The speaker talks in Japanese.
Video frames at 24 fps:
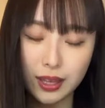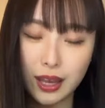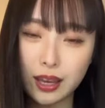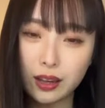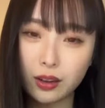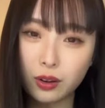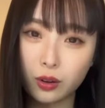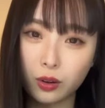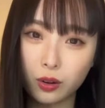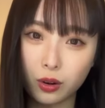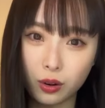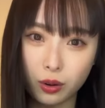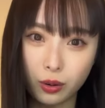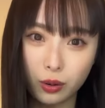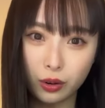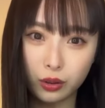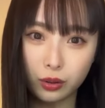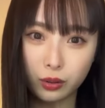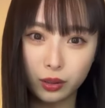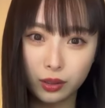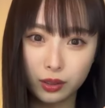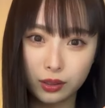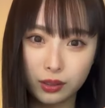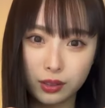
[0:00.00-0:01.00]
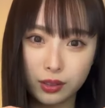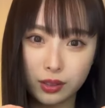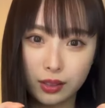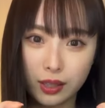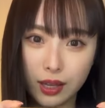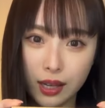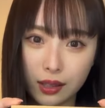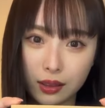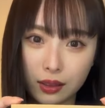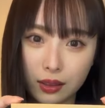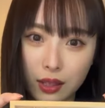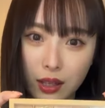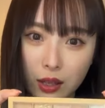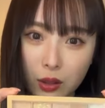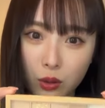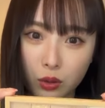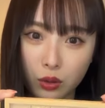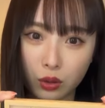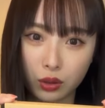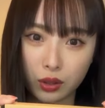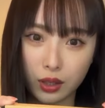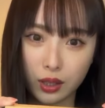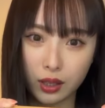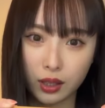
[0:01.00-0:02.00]
結構使って
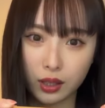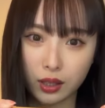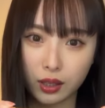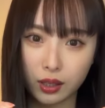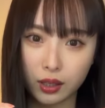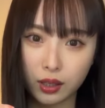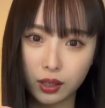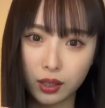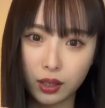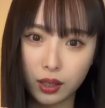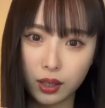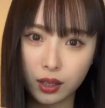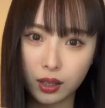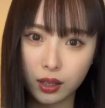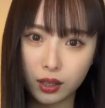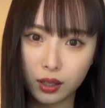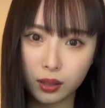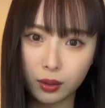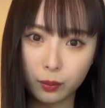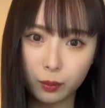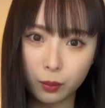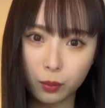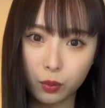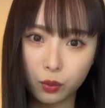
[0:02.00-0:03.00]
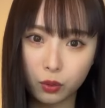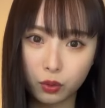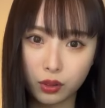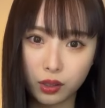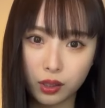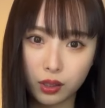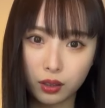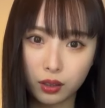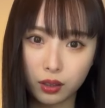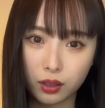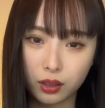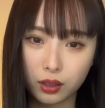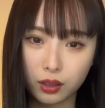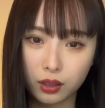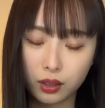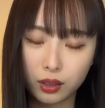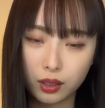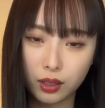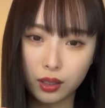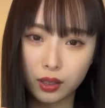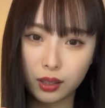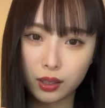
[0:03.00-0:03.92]
るのでもうなんか